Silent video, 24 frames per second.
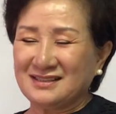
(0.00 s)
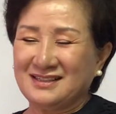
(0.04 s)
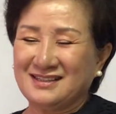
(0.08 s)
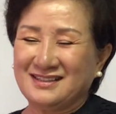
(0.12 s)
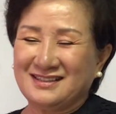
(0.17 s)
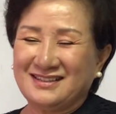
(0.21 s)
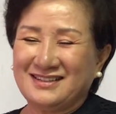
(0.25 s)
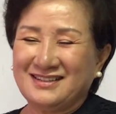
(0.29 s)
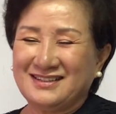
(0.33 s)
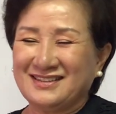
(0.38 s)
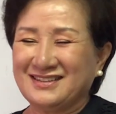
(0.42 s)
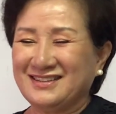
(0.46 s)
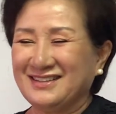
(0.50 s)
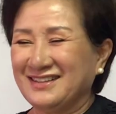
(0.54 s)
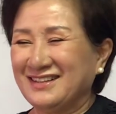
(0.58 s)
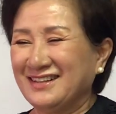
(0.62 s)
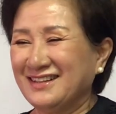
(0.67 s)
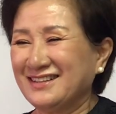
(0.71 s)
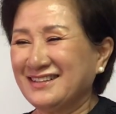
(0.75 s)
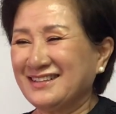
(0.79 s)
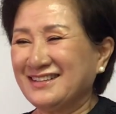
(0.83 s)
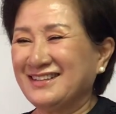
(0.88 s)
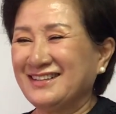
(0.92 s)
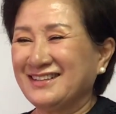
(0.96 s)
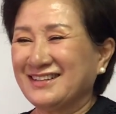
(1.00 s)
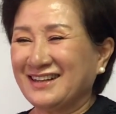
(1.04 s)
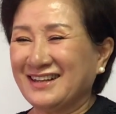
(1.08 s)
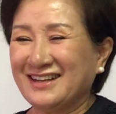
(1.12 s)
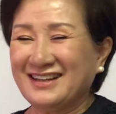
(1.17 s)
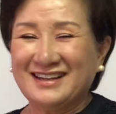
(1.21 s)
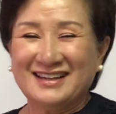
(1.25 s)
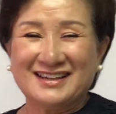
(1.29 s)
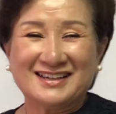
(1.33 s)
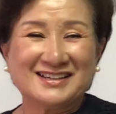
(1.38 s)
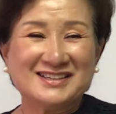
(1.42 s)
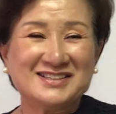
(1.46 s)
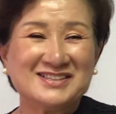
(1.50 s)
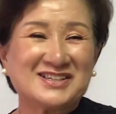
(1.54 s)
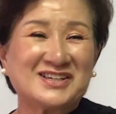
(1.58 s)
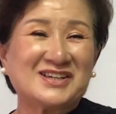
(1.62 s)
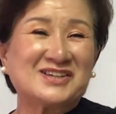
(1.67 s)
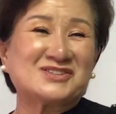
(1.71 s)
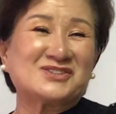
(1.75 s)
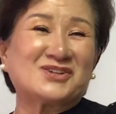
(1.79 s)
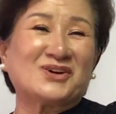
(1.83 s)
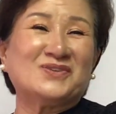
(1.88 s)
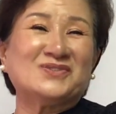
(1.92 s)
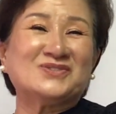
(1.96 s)

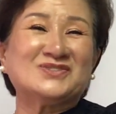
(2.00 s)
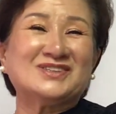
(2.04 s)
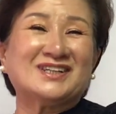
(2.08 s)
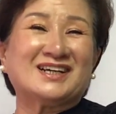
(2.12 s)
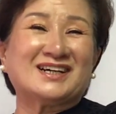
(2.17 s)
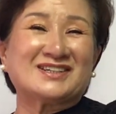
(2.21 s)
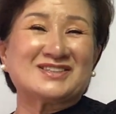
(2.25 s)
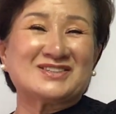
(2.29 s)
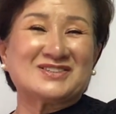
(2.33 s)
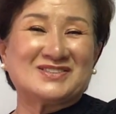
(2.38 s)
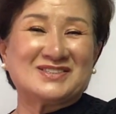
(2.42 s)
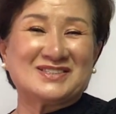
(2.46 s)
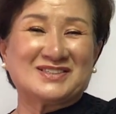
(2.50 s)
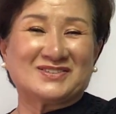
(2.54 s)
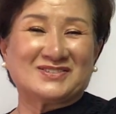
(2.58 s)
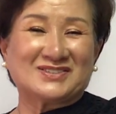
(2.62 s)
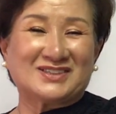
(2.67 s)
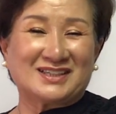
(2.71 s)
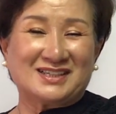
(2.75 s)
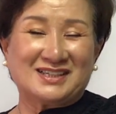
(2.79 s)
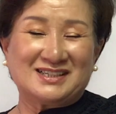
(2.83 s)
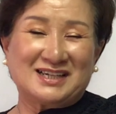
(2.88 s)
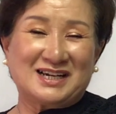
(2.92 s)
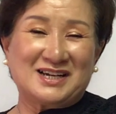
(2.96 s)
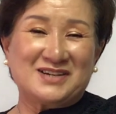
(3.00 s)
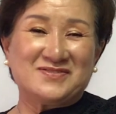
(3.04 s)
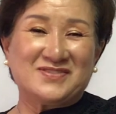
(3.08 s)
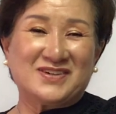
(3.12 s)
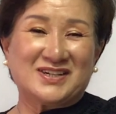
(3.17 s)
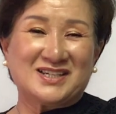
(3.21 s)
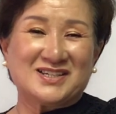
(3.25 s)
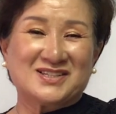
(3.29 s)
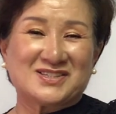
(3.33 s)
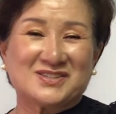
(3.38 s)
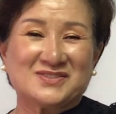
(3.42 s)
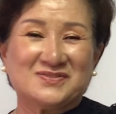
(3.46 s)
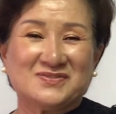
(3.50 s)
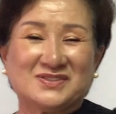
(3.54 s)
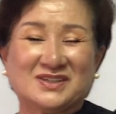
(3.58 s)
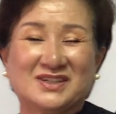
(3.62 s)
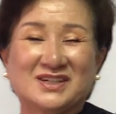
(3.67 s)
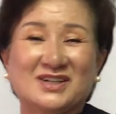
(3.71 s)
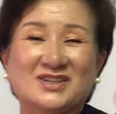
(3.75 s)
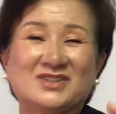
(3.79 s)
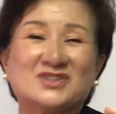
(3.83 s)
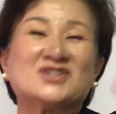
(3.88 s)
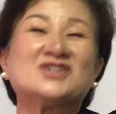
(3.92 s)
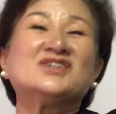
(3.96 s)
이제 소문 나가지고 이제 어떻게 할 말이 있으면
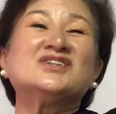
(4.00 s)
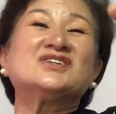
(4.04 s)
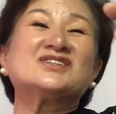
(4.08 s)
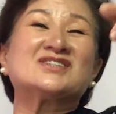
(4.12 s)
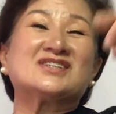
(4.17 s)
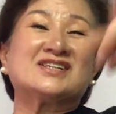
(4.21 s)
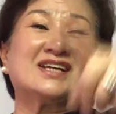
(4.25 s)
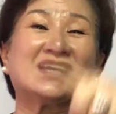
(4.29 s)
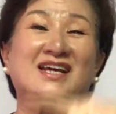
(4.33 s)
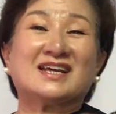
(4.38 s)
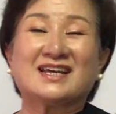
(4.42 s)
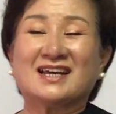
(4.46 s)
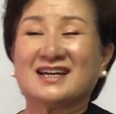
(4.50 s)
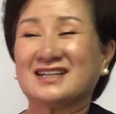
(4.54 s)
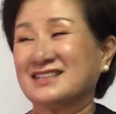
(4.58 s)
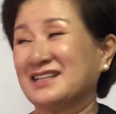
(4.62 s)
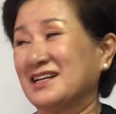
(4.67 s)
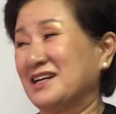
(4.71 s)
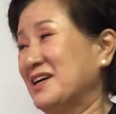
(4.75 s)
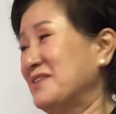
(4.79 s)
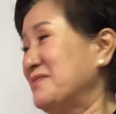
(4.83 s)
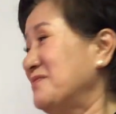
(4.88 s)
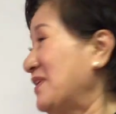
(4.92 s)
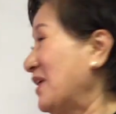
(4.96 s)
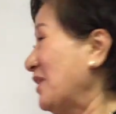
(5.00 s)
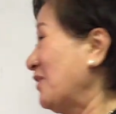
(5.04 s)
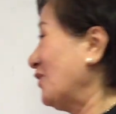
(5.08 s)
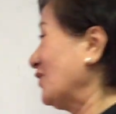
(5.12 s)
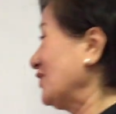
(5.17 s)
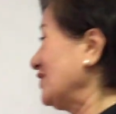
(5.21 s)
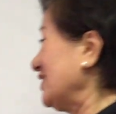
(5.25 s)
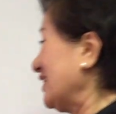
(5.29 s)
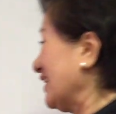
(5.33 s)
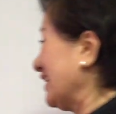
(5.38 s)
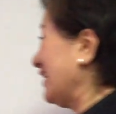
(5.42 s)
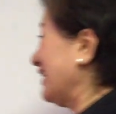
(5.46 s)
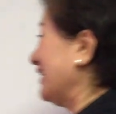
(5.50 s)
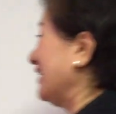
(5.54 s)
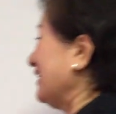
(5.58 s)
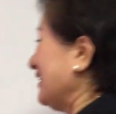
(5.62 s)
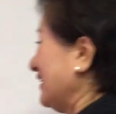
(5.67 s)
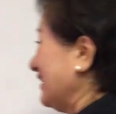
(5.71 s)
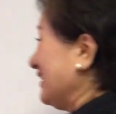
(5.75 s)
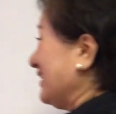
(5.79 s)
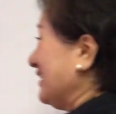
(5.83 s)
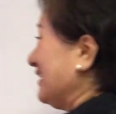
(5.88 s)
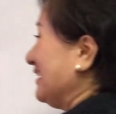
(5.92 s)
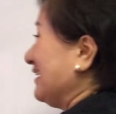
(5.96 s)
저어서 얘기하다가 막 온다
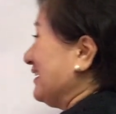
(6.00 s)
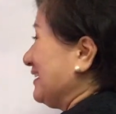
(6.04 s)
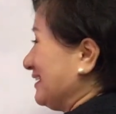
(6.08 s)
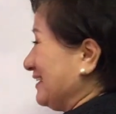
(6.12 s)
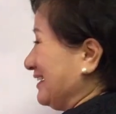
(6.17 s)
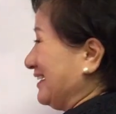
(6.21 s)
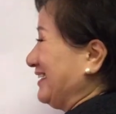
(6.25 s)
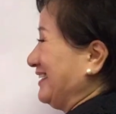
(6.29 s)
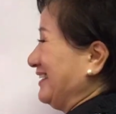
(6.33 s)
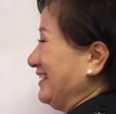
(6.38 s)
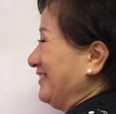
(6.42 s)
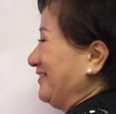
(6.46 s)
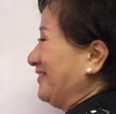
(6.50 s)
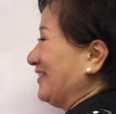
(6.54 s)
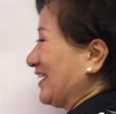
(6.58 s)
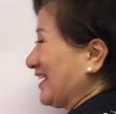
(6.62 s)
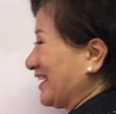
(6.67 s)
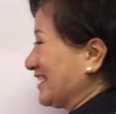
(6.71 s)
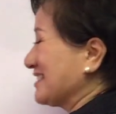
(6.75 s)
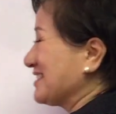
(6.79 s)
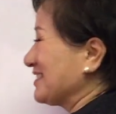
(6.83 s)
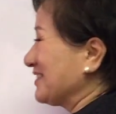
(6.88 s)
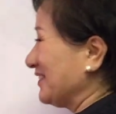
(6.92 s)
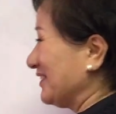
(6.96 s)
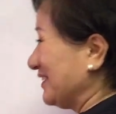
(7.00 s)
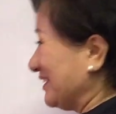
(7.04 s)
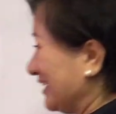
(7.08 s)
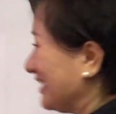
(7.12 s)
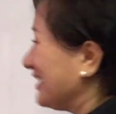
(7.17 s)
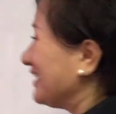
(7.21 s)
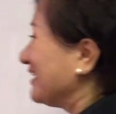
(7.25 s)
와가지고